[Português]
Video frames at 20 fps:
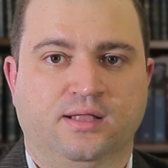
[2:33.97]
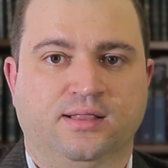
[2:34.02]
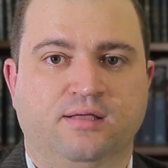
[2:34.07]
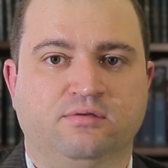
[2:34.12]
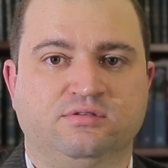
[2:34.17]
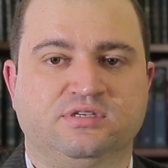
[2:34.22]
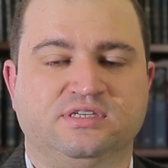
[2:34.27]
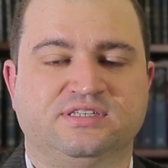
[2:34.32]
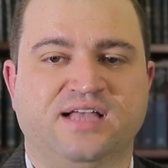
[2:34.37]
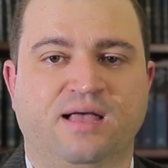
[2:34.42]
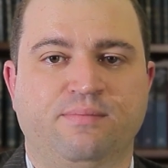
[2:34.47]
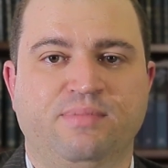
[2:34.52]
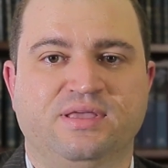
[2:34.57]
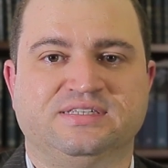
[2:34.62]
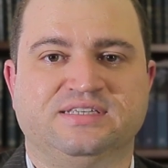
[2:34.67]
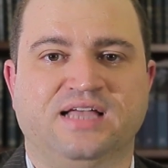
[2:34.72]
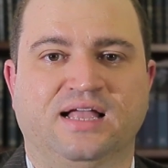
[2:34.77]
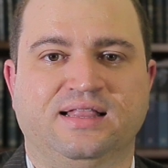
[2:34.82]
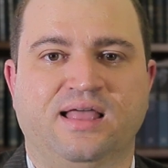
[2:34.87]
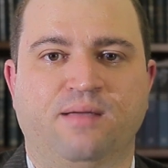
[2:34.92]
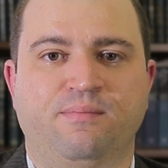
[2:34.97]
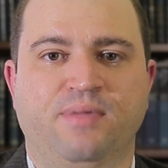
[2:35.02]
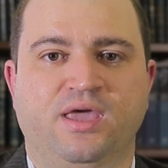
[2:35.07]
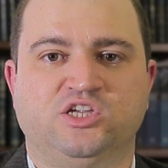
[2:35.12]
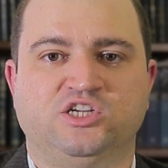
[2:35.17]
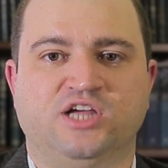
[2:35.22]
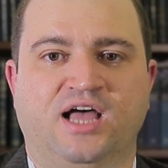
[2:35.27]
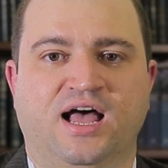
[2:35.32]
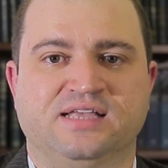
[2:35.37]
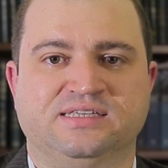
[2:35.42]
Não se sabe
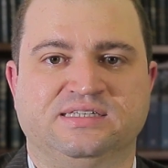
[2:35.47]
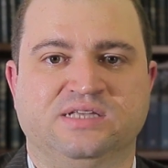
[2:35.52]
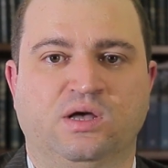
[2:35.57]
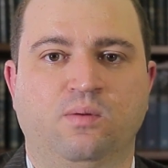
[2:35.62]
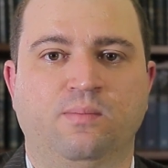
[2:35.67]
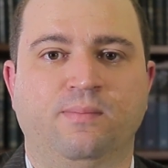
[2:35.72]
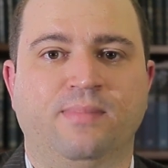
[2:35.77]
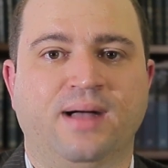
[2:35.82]
exatamente a razão,